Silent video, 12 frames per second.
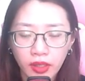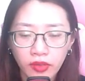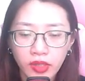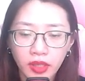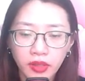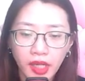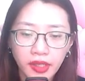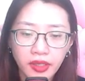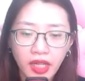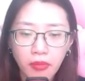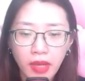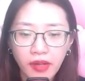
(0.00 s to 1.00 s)
nhìn thấy
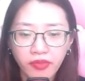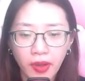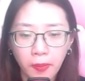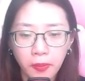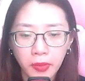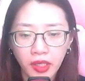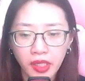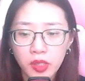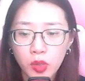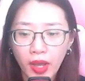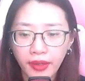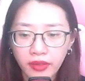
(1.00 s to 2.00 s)
các bát phẩm khí
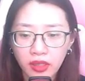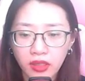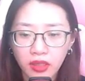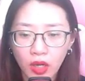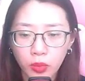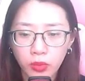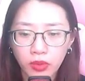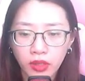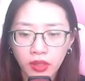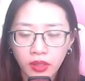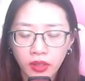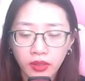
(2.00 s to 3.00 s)
quán hư không,
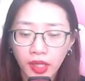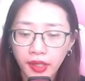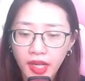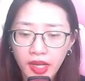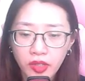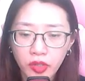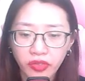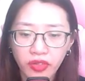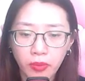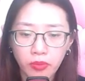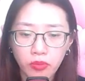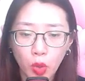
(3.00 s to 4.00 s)
thấy các cửu
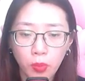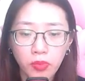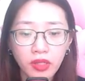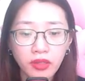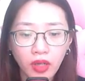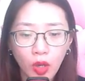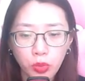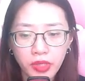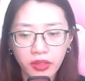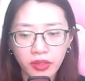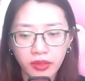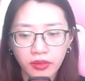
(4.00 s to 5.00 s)
phẩm một bước không
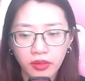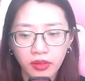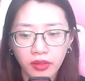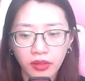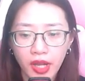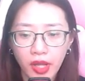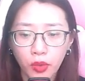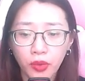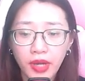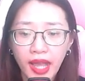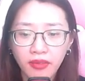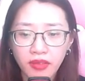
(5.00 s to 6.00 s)
nhường, đều
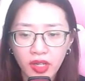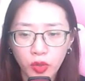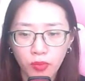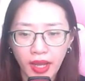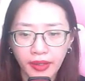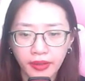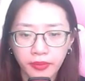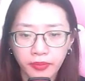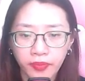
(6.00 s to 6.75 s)
đang liều mạng.